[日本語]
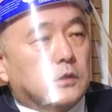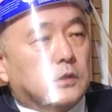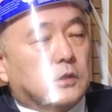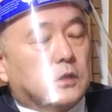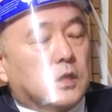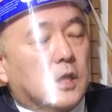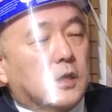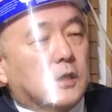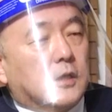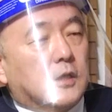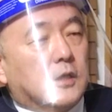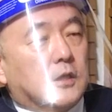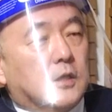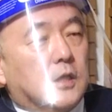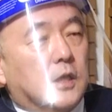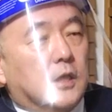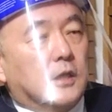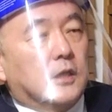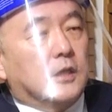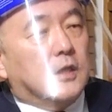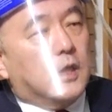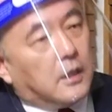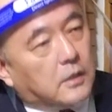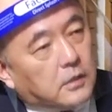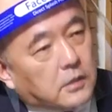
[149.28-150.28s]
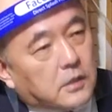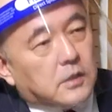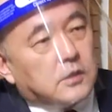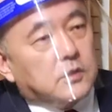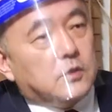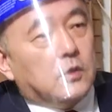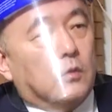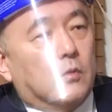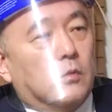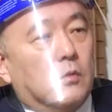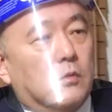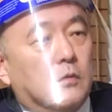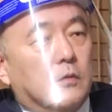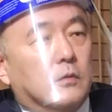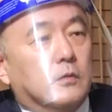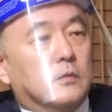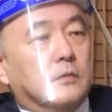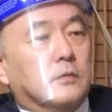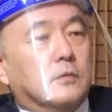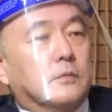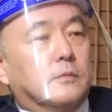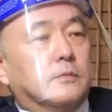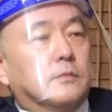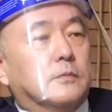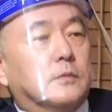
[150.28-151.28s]
伝えきっていないんですよ。
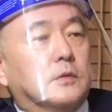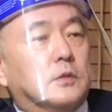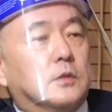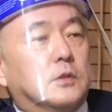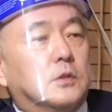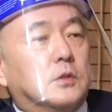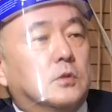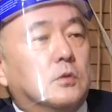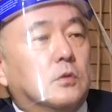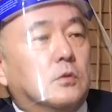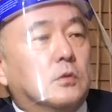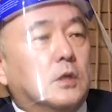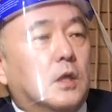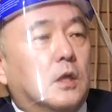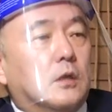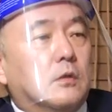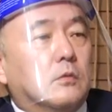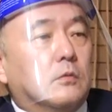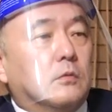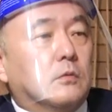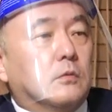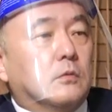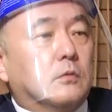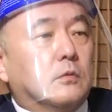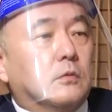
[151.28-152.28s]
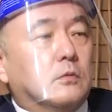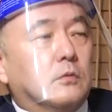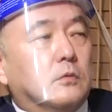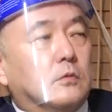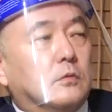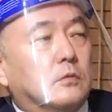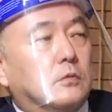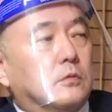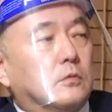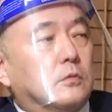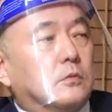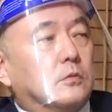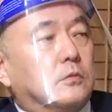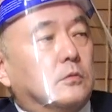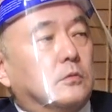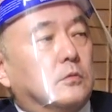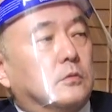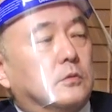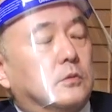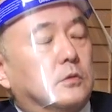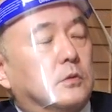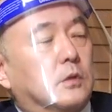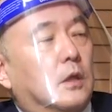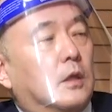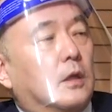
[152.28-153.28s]
非常にア
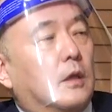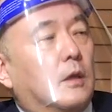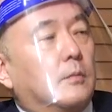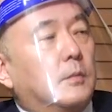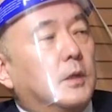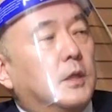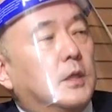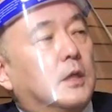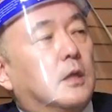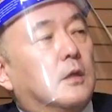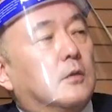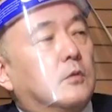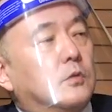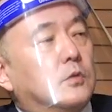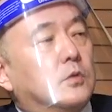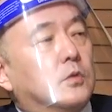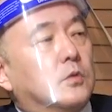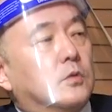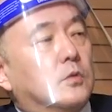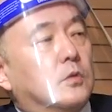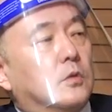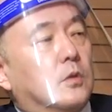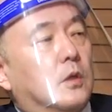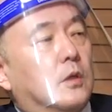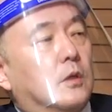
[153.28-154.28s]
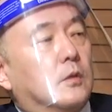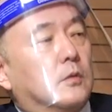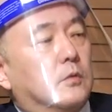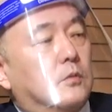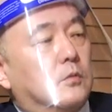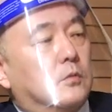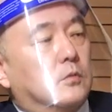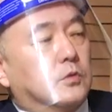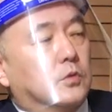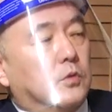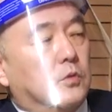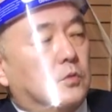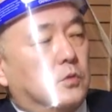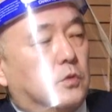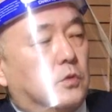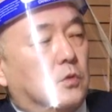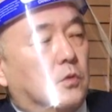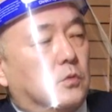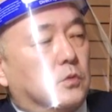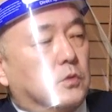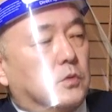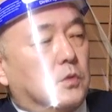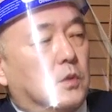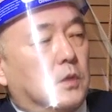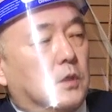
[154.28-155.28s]
メリカの状
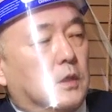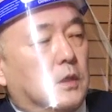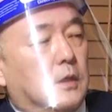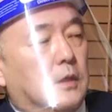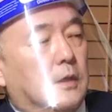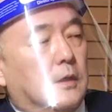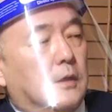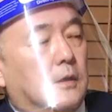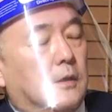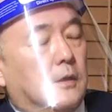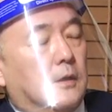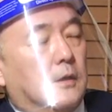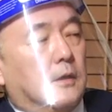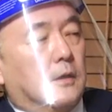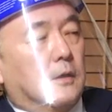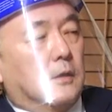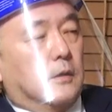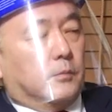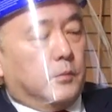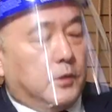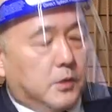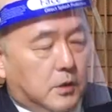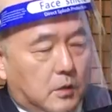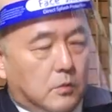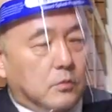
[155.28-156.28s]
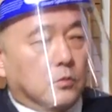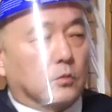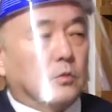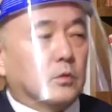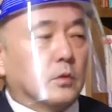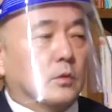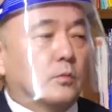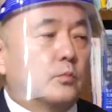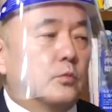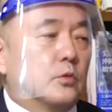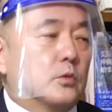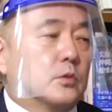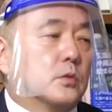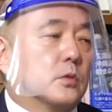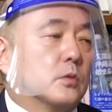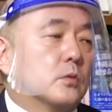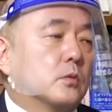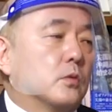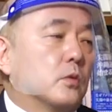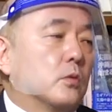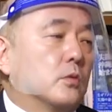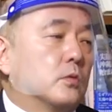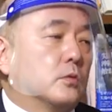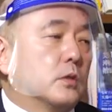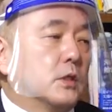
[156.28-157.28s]
況、それからアメリカのことはもうすご
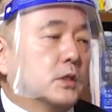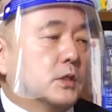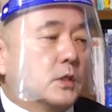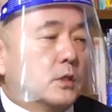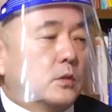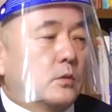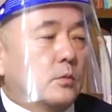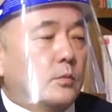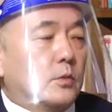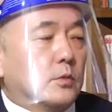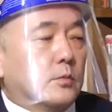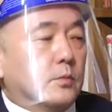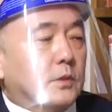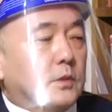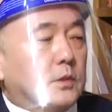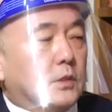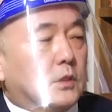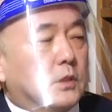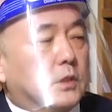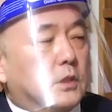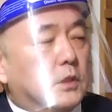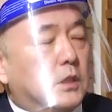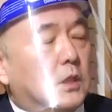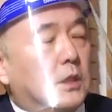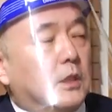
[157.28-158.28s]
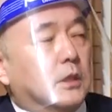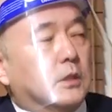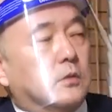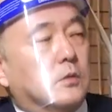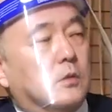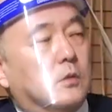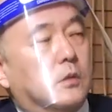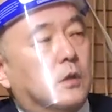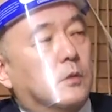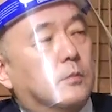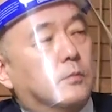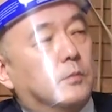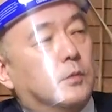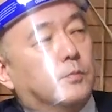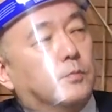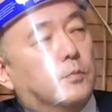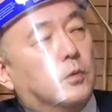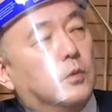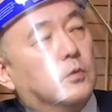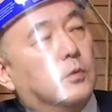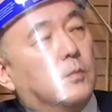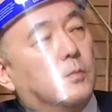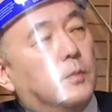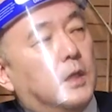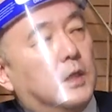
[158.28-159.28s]
くおかしいと思いますし、それから日
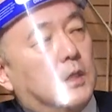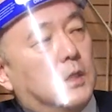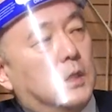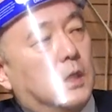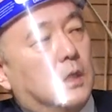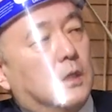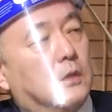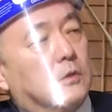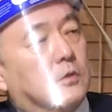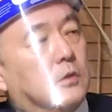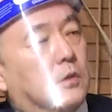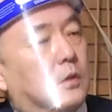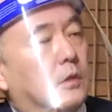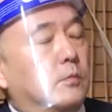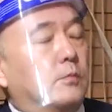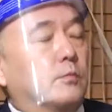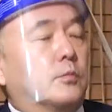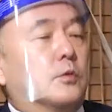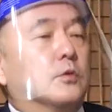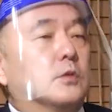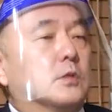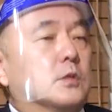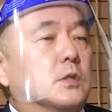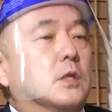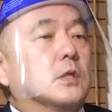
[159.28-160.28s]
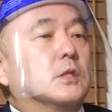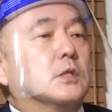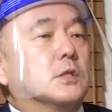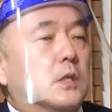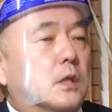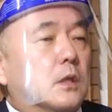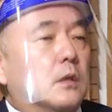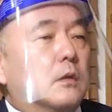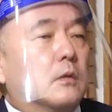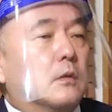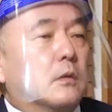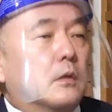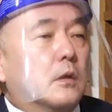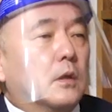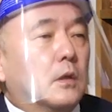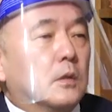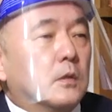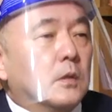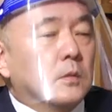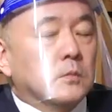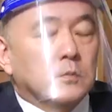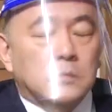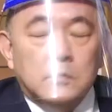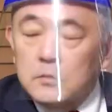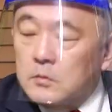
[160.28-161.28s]
本のメディア、それから日本の政治ね。
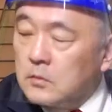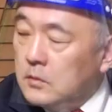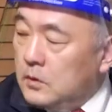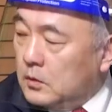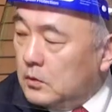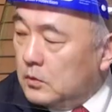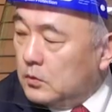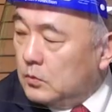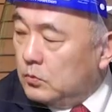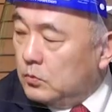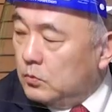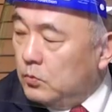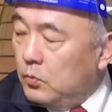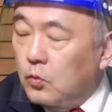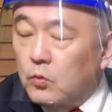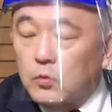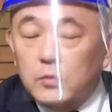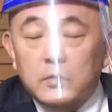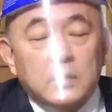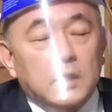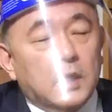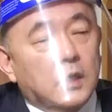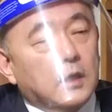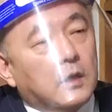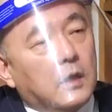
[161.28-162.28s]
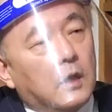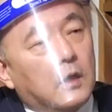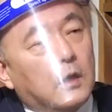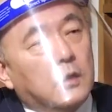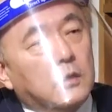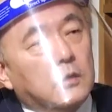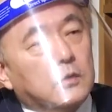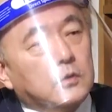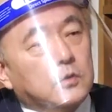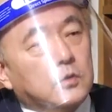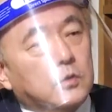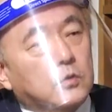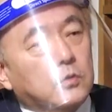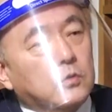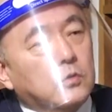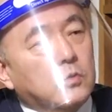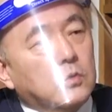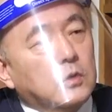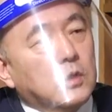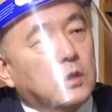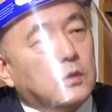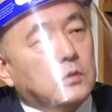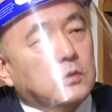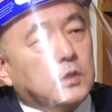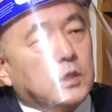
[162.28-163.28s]
問題が相当
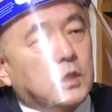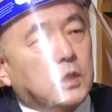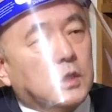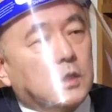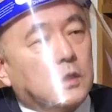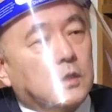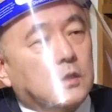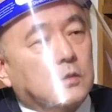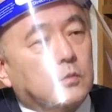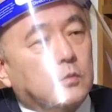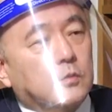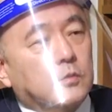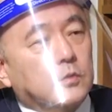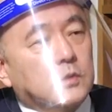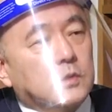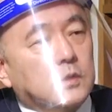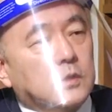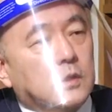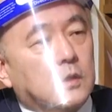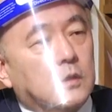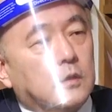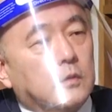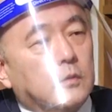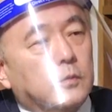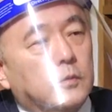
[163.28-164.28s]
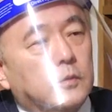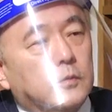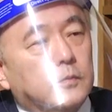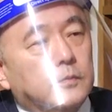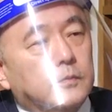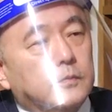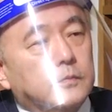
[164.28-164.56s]
にあるんじゃないかなと思うんですけれども、